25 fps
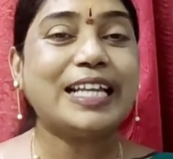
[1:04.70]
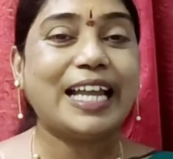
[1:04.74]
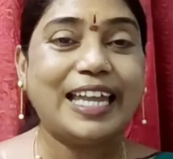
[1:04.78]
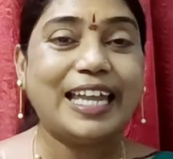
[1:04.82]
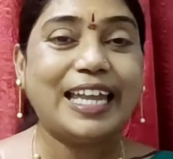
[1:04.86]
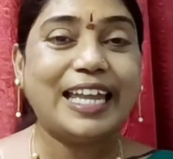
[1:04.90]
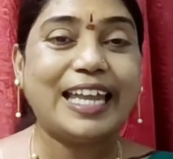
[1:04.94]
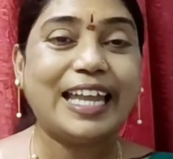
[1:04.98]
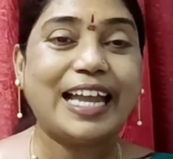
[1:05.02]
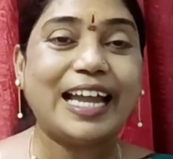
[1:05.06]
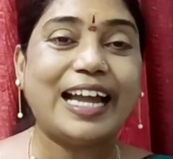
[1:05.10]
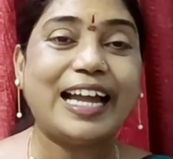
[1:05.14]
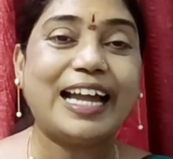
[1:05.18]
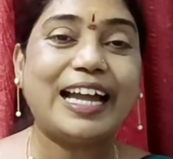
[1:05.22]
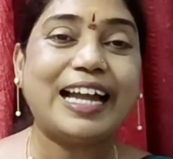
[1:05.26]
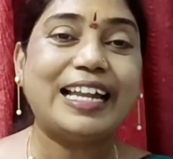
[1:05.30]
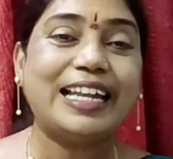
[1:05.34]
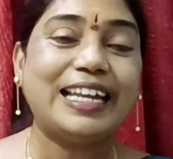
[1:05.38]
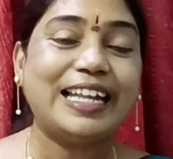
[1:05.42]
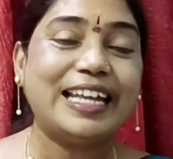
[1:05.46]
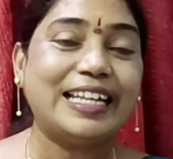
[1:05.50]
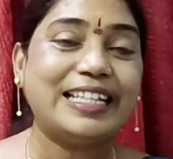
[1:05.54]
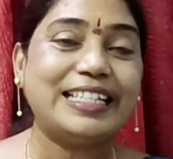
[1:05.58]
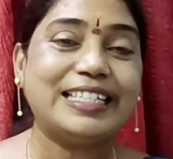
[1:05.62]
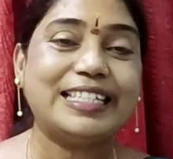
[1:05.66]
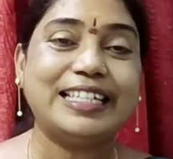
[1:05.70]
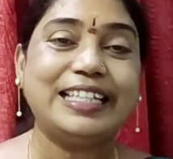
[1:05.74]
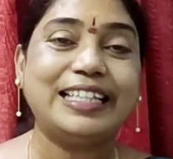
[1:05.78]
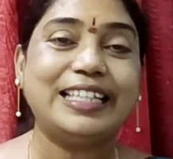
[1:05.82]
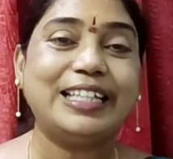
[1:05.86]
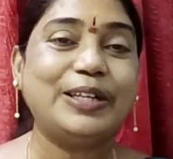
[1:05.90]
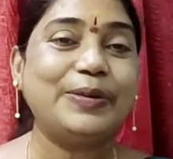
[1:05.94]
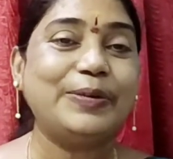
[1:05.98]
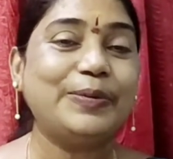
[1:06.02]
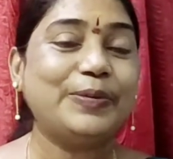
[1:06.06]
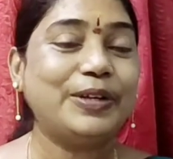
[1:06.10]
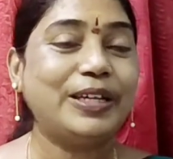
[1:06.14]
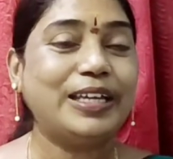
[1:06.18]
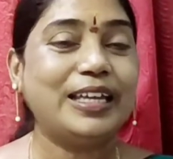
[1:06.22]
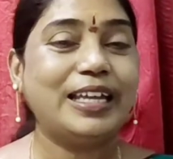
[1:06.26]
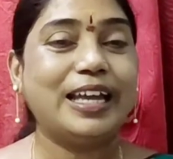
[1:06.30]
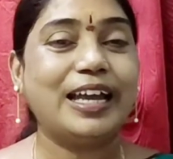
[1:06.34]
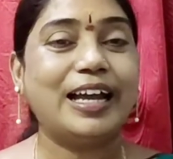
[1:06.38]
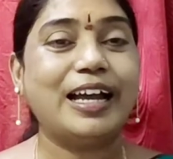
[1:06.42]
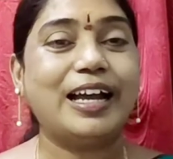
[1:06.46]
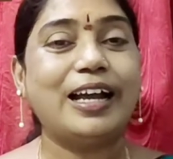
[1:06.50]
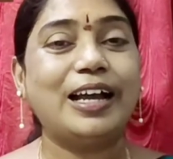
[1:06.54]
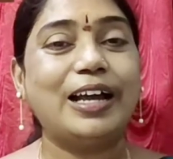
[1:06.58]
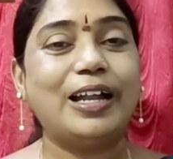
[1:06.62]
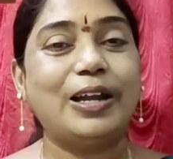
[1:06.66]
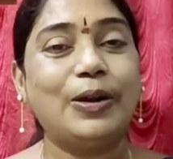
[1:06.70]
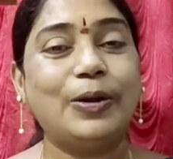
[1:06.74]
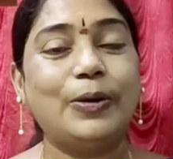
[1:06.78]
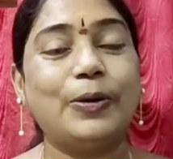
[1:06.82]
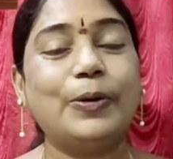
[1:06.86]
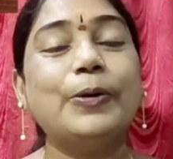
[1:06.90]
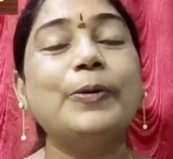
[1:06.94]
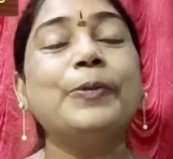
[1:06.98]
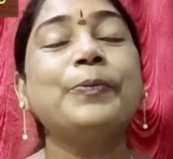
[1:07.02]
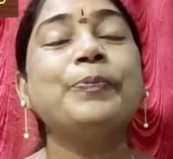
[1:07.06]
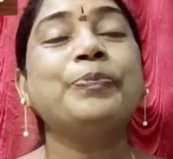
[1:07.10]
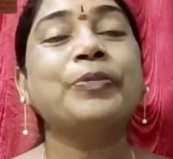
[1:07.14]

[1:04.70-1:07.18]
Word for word: చెయ్య నేర్చింది ఉయ్యాలో